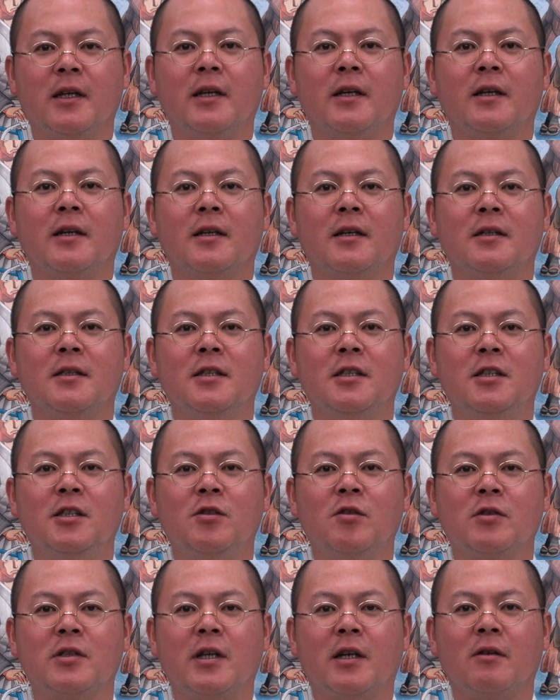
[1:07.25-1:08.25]
えー、二次
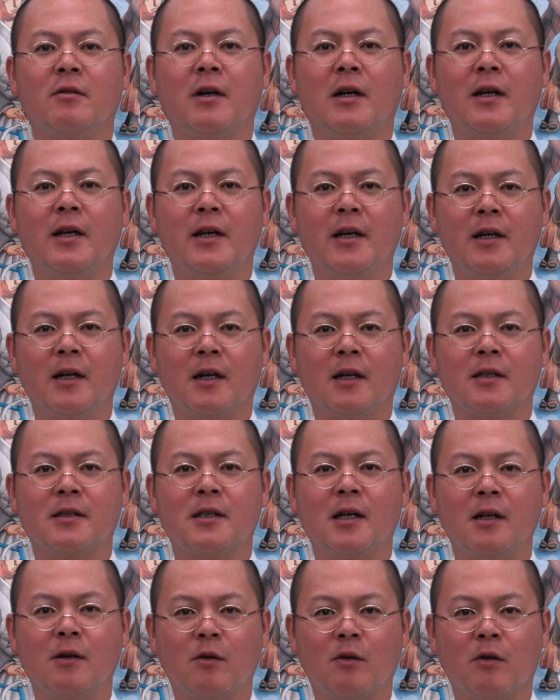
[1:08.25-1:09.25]
予選は A が
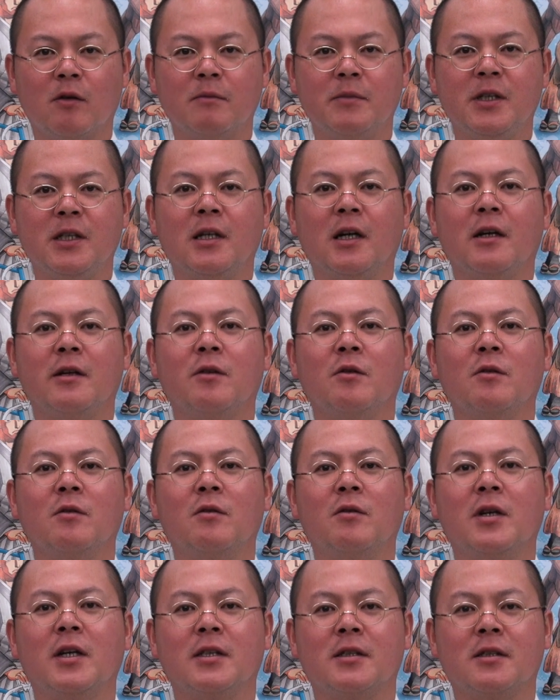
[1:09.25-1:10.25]
3個 B が4
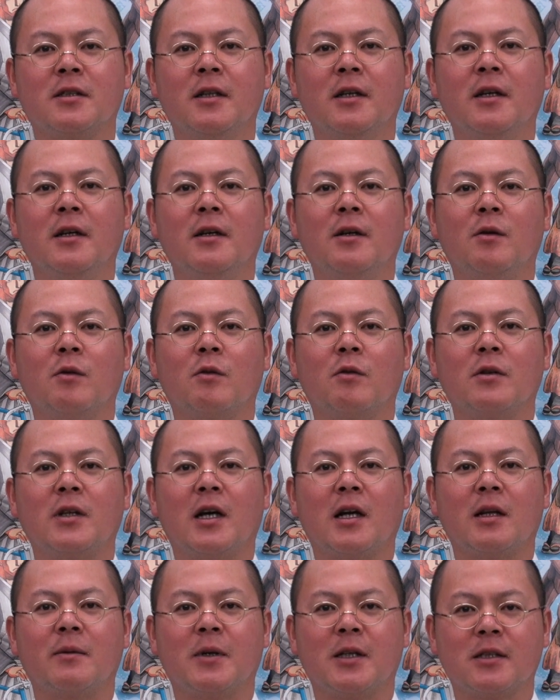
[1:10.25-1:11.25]
個レース行
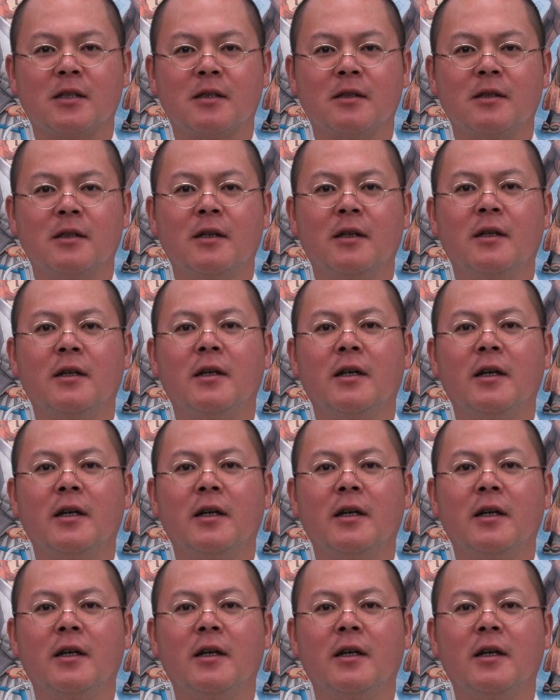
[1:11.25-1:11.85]
われます、